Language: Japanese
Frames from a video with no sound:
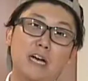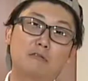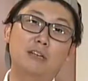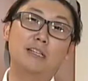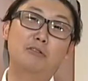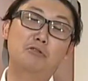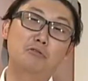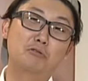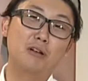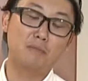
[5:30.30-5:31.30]
がグって
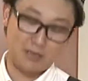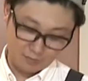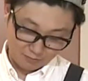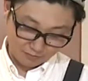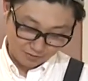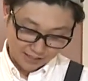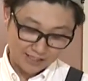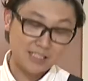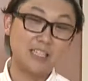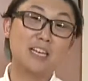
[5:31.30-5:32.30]
いうのはまだ難
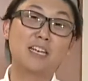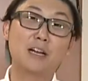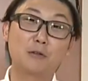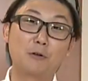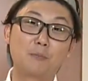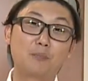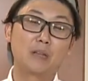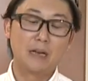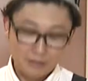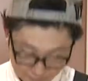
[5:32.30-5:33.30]
しいんじゃないかと
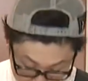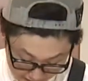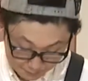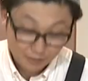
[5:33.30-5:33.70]
分かり